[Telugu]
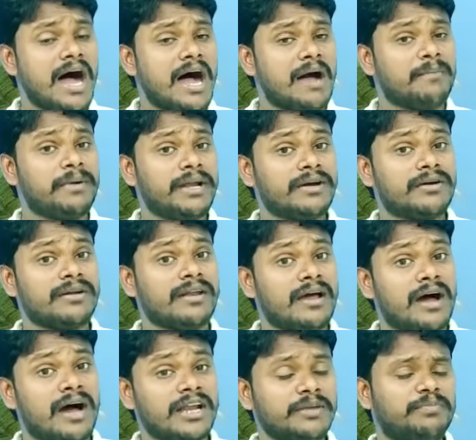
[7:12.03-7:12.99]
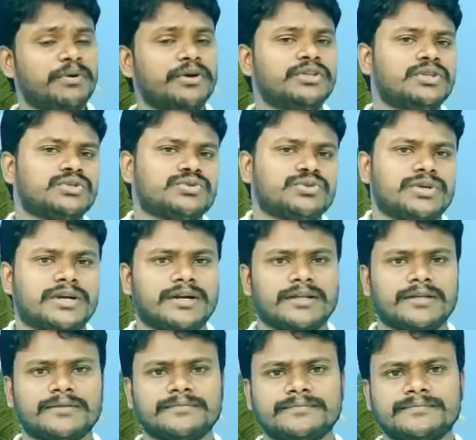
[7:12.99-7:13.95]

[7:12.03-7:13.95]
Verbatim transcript: ఆ బిడ్డకు నానిపోయిందో చూడండి